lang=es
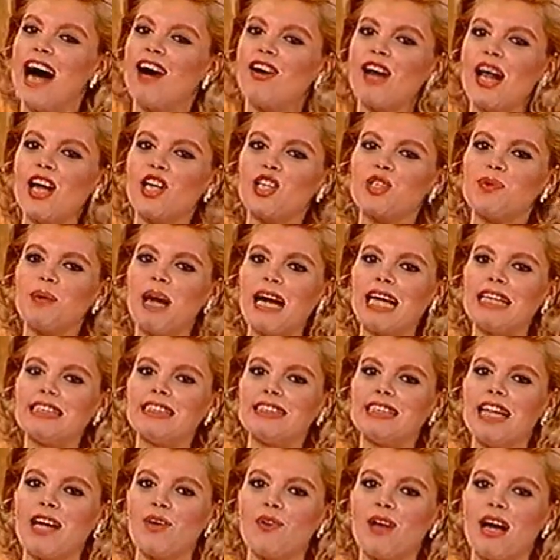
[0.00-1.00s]
Ahora nos va a
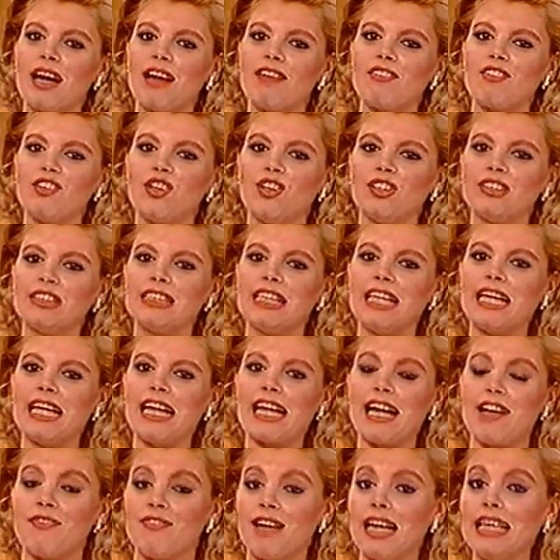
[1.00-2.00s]
cantar una canción
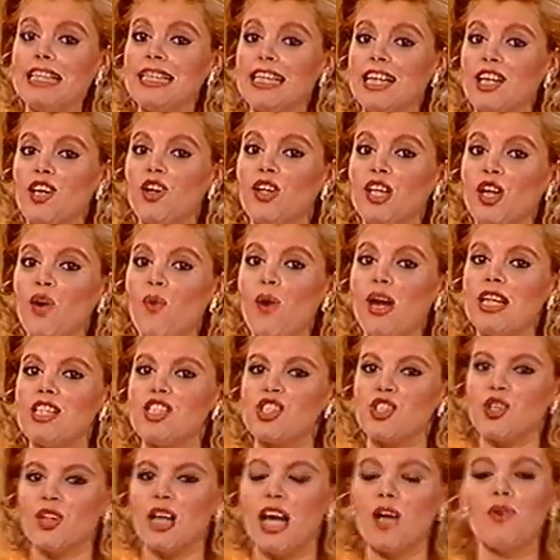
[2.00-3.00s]
de Rafael de León y
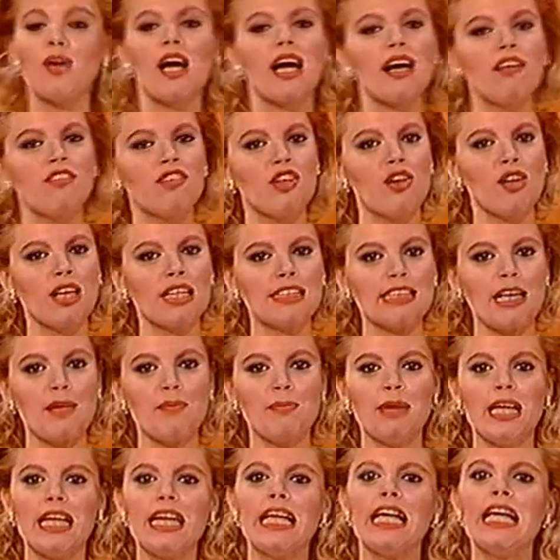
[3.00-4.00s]
Juan Solar, una canción que
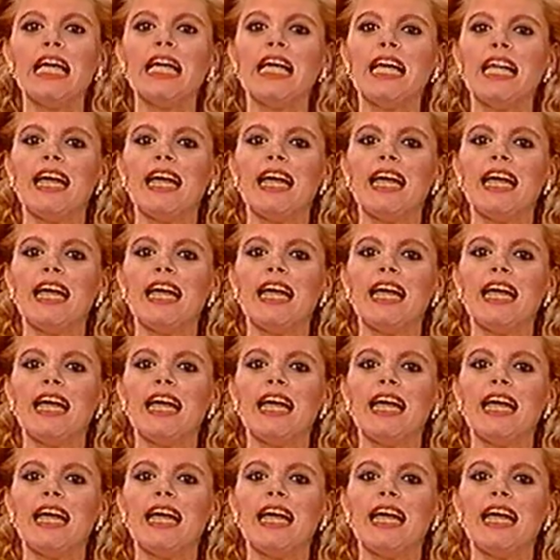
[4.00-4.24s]
también,